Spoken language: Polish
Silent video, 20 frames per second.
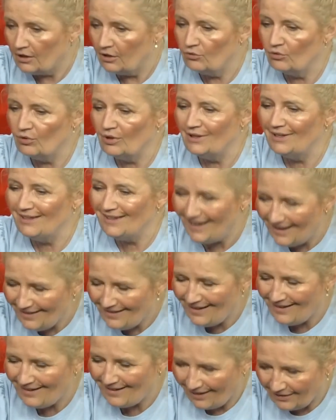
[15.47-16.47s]
która nie
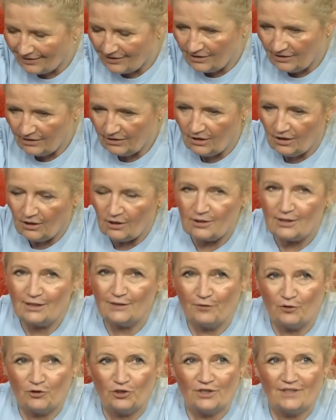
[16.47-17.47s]
da rady
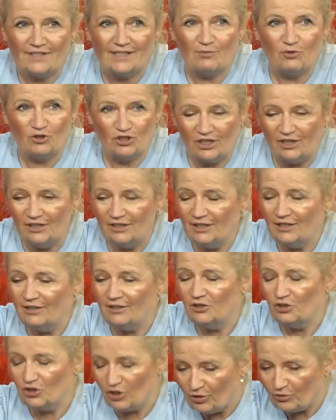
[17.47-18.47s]
stworzyć samodzielnie
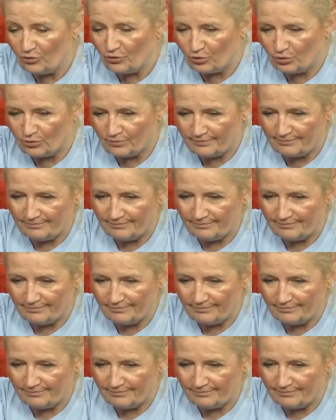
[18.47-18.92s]
rządu.